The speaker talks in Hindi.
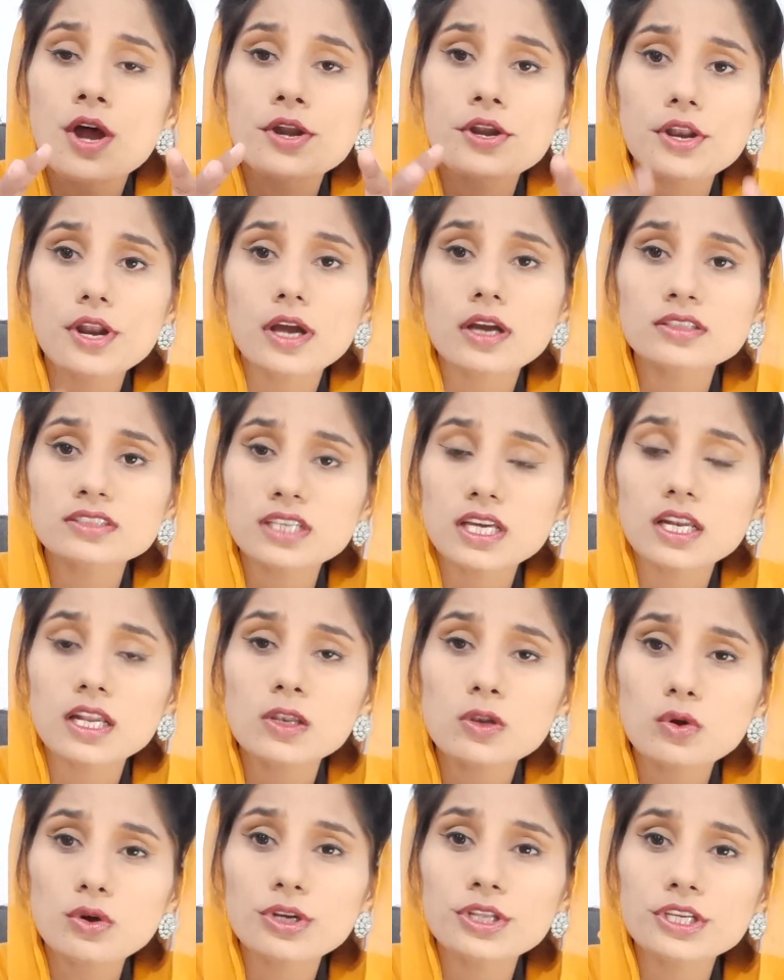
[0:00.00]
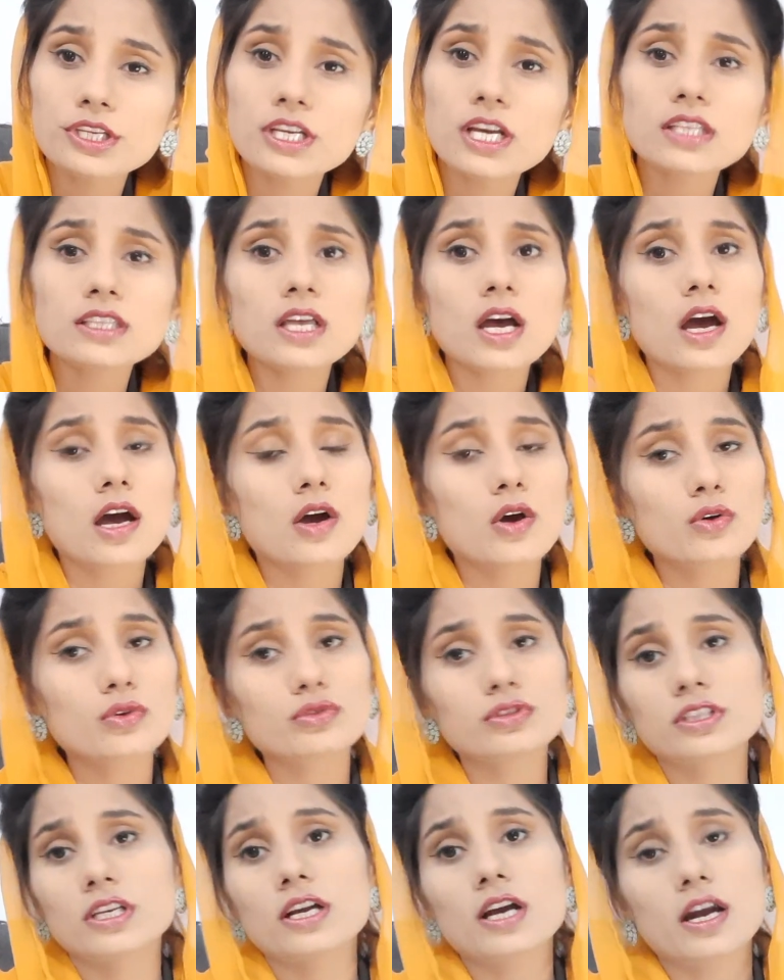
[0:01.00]
ट्रक सारा लोड किया था और
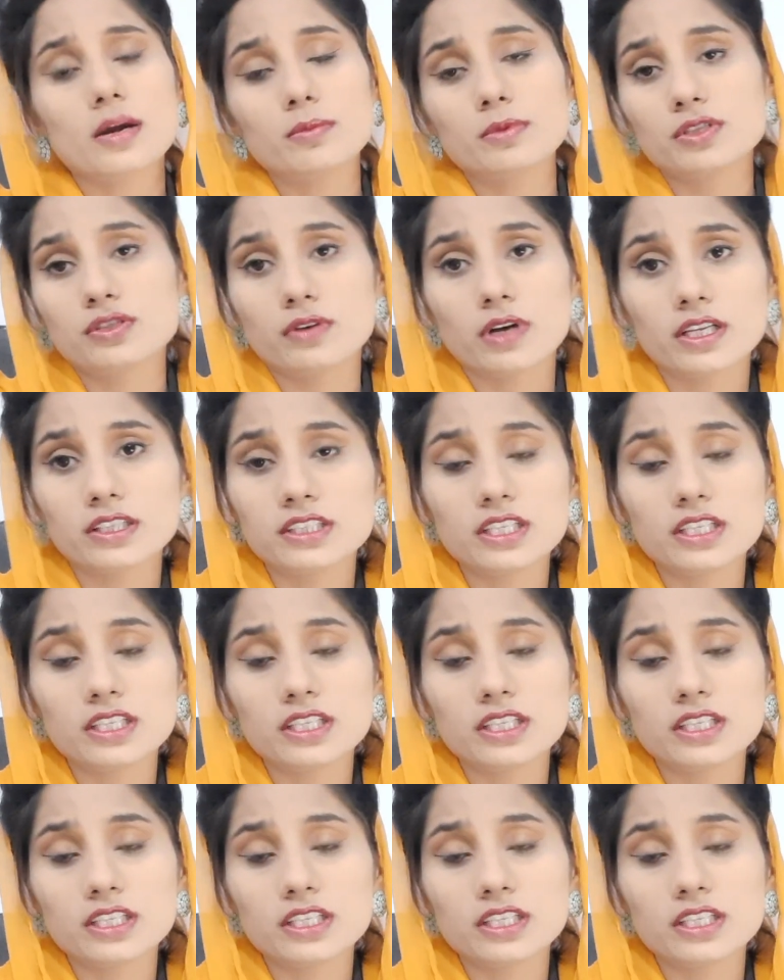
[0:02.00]
उसके गार्बेज जवा